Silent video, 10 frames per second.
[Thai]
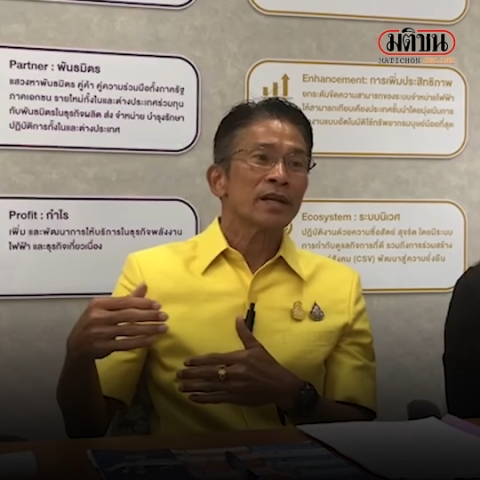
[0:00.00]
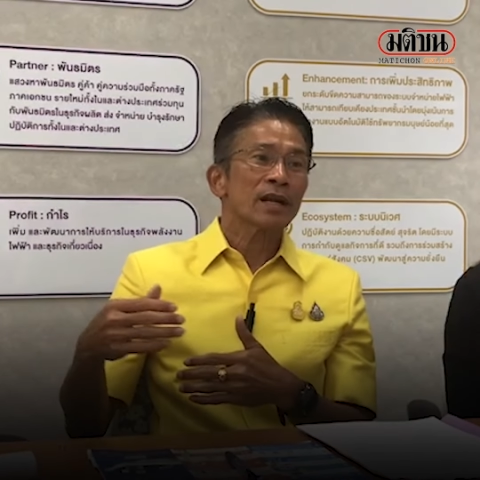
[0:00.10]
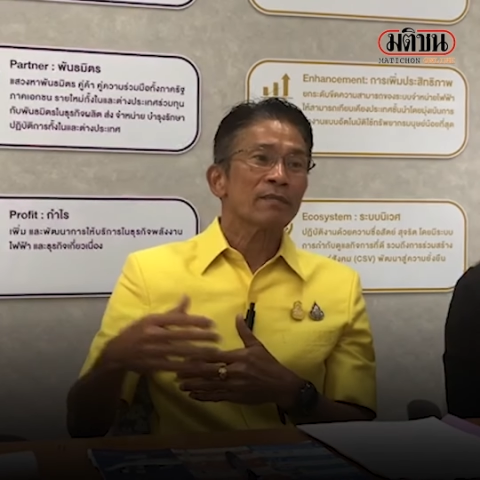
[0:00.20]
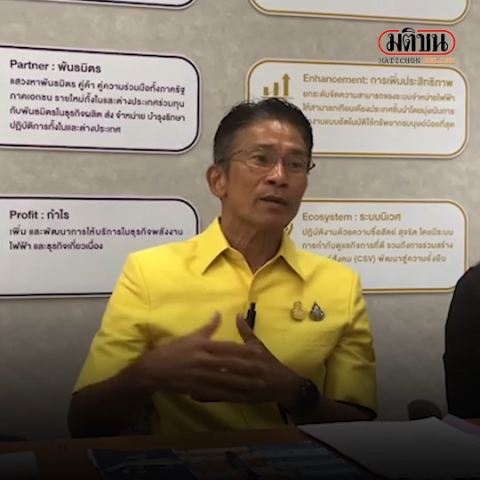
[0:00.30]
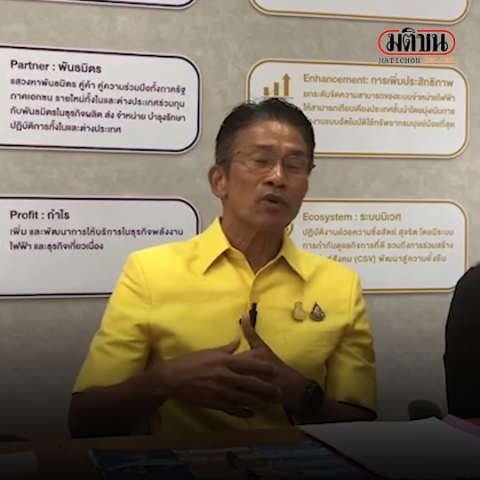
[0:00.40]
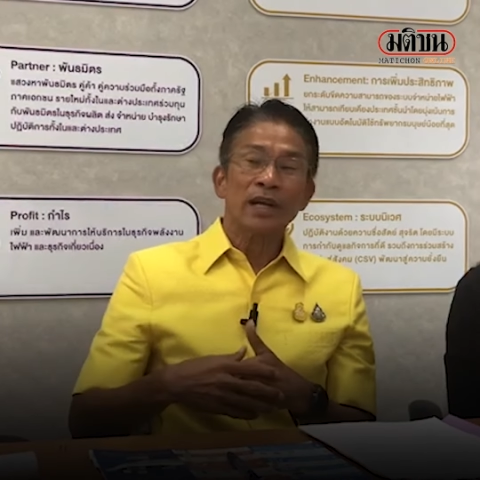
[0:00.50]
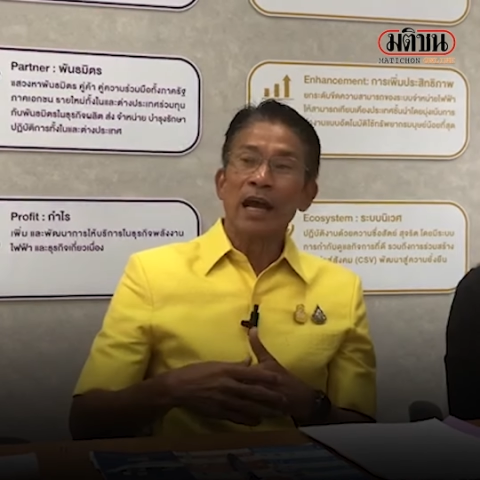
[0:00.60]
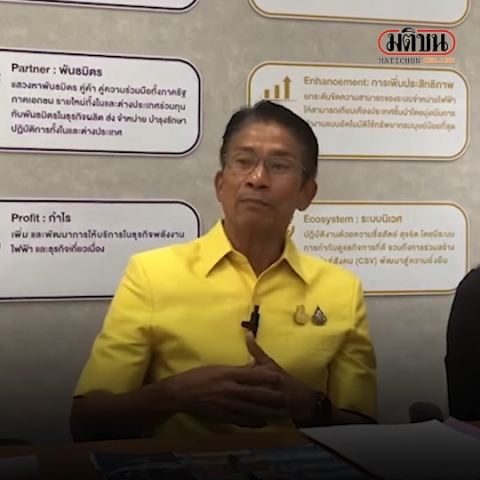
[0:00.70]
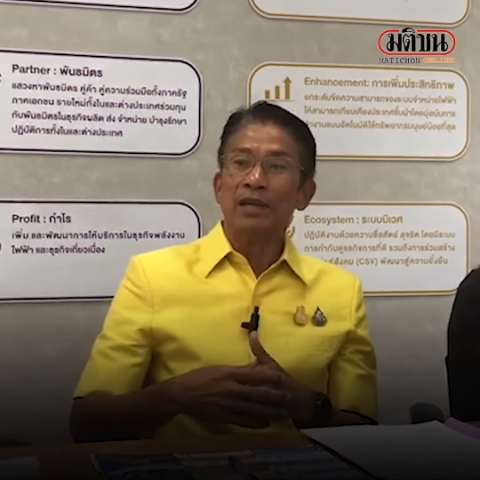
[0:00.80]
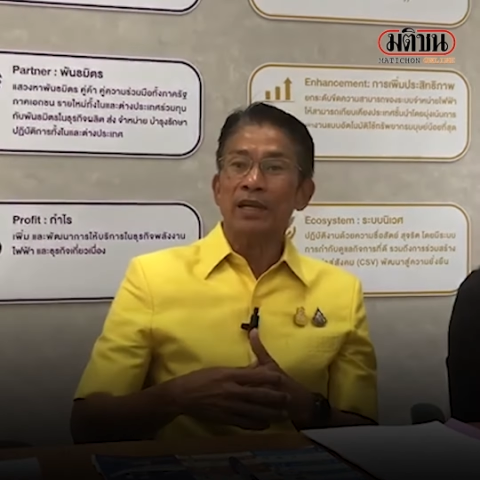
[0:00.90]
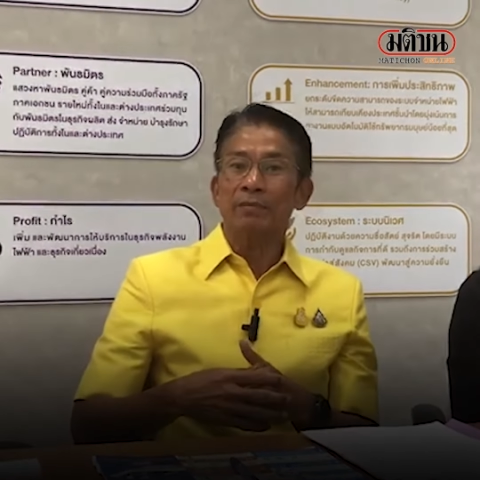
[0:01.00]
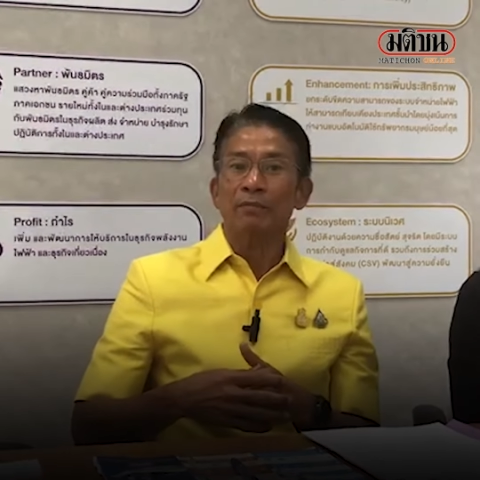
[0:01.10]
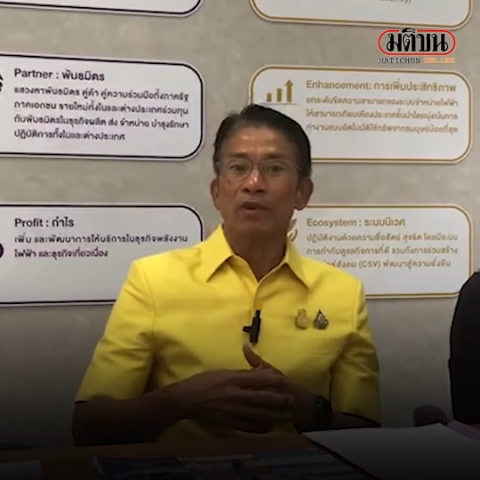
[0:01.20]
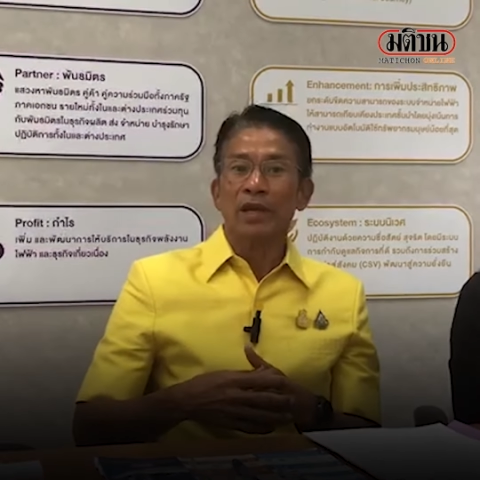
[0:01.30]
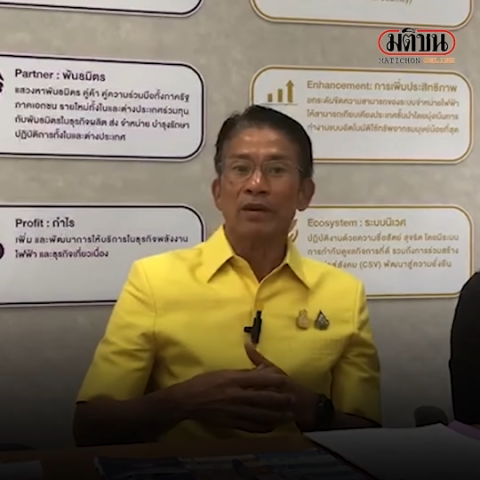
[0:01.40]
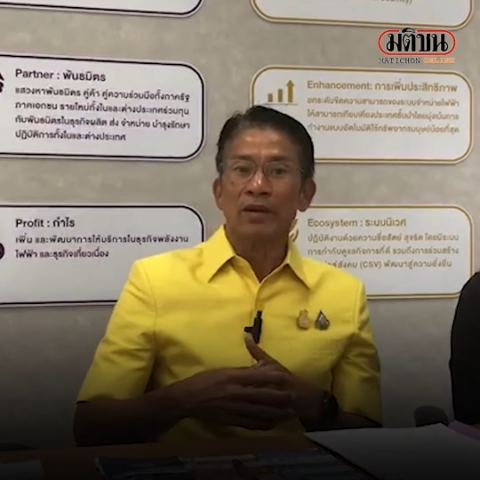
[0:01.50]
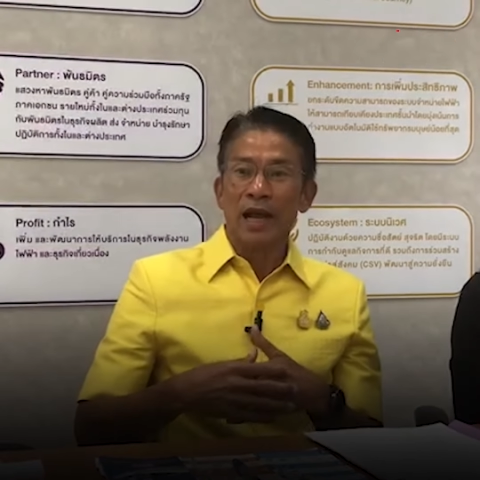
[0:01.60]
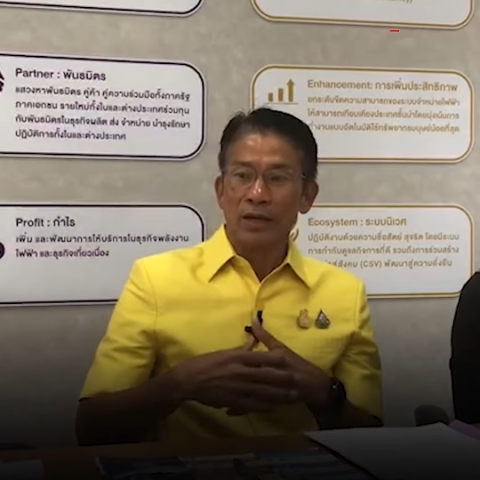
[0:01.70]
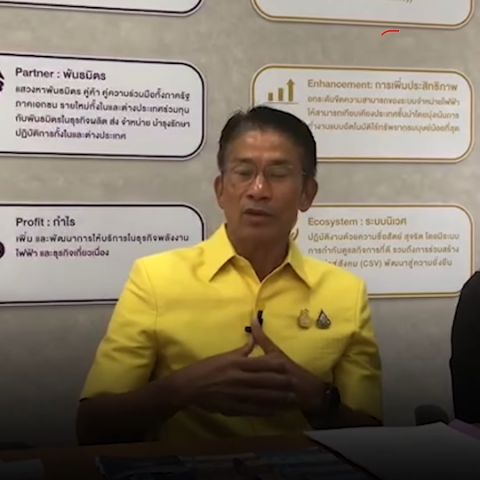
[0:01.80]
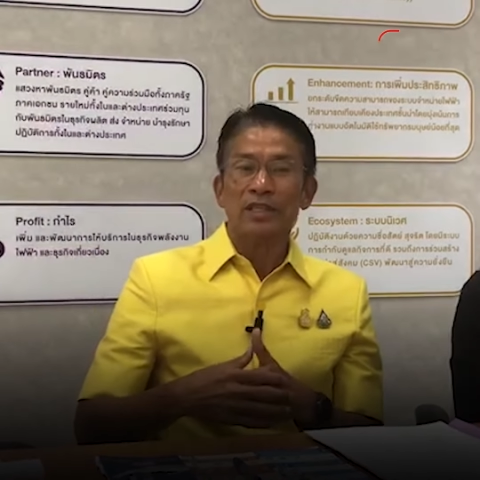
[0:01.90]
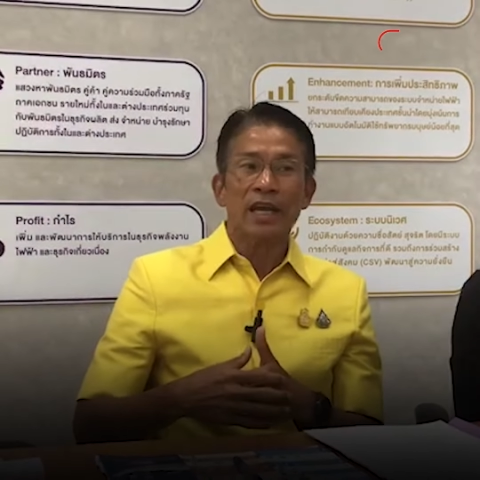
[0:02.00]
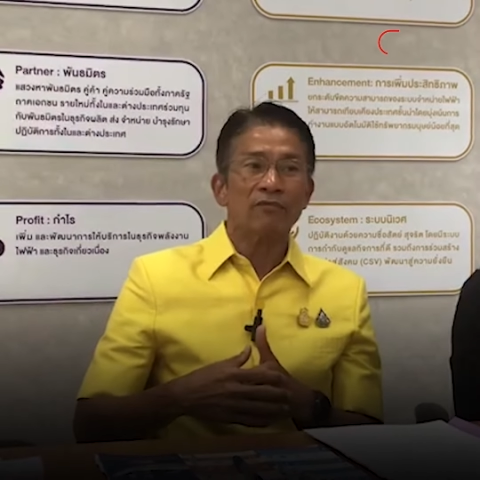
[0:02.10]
นะครับกระบวนการมันเลยไปหมดลงานงด